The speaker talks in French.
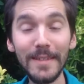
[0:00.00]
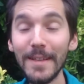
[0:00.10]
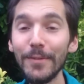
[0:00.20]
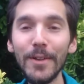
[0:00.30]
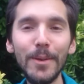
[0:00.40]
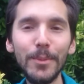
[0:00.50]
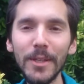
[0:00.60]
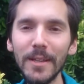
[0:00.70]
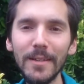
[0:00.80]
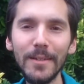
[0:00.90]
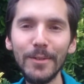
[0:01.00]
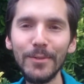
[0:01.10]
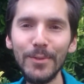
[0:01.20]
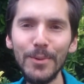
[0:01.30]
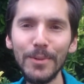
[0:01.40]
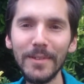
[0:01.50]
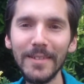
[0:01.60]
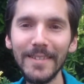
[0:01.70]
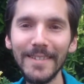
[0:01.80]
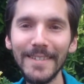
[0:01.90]
Et ça fait un bien fou
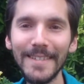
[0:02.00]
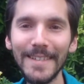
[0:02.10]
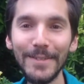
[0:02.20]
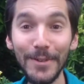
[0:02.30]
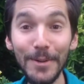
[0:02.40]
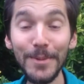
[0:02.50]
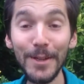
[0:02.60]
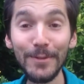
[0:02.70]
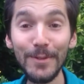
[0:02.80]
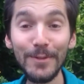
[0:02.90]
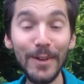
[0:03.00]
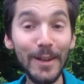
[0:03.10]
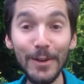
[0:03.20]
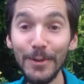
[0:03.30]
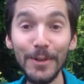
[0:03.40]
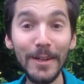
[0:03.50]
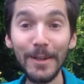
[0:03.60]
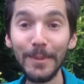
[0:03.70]
ça fait bien fou, faites-le,